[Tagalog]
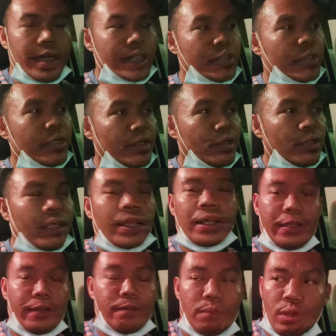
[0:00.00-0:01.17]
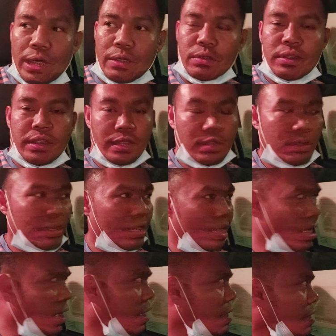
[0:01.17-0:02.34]
guys, so ganito talaga yung buhay ko dito
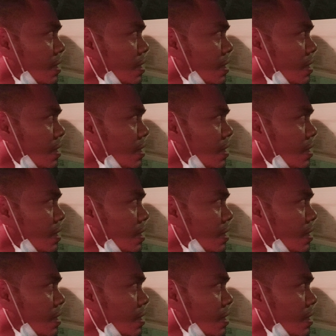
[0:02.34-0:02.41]
sa